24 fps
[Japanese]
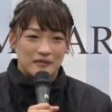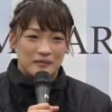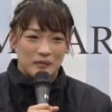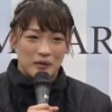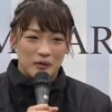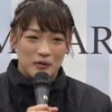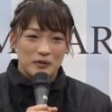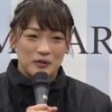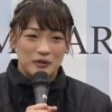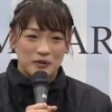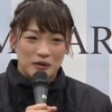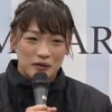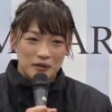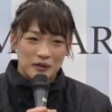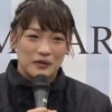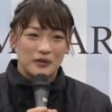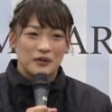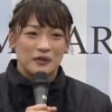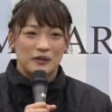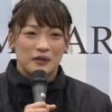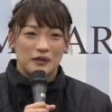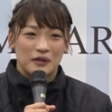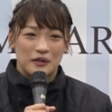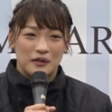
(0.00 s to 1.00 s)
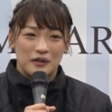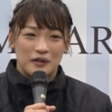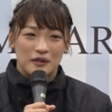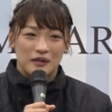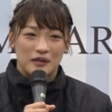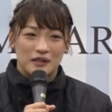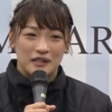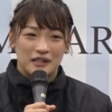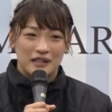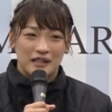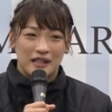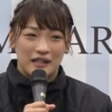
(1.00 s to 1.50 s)
もうちょっと
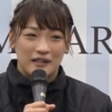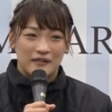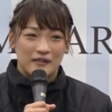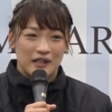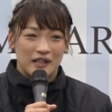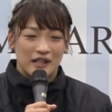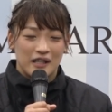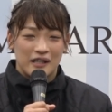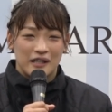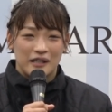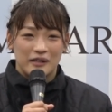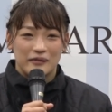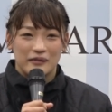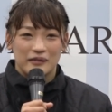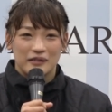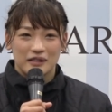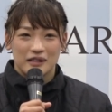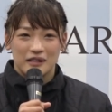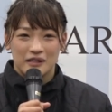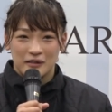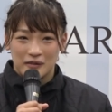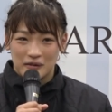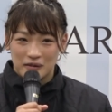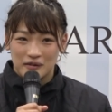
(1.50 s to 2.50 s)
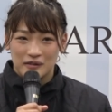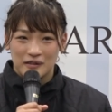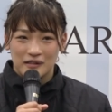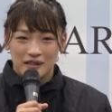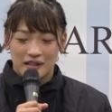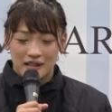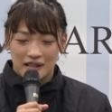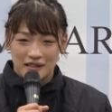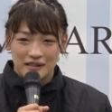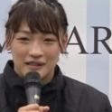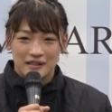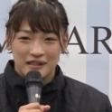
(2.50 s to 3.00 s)
時間はかかりますけど
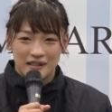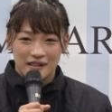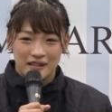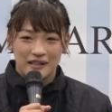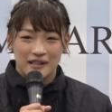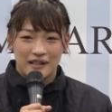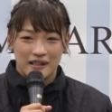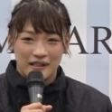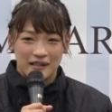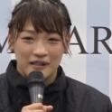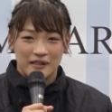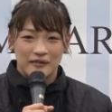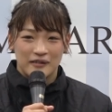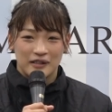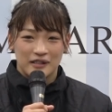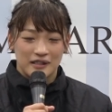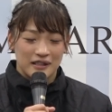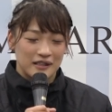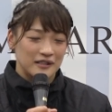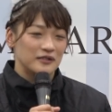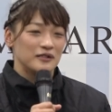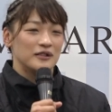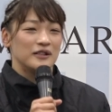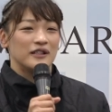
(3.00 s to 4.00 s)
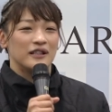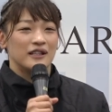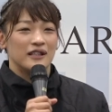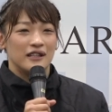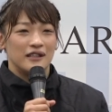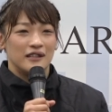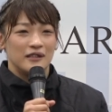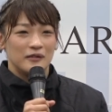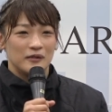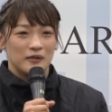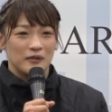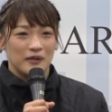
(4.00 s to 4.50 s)
完成形には近づいて
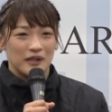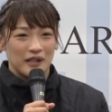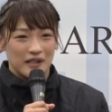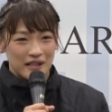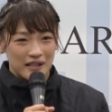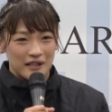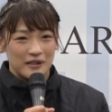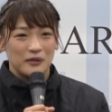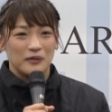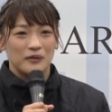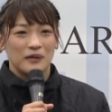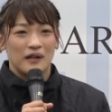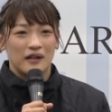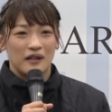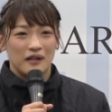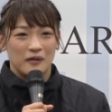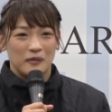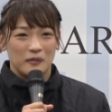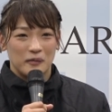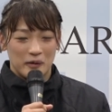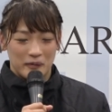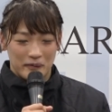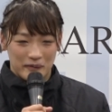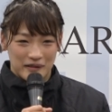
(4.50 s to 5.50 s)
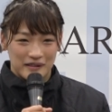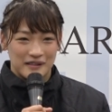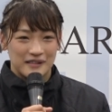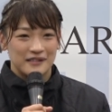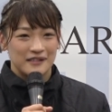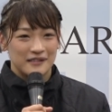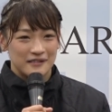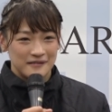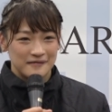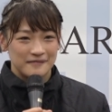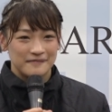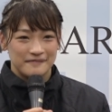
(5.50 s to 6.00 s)
いるのかなとは思います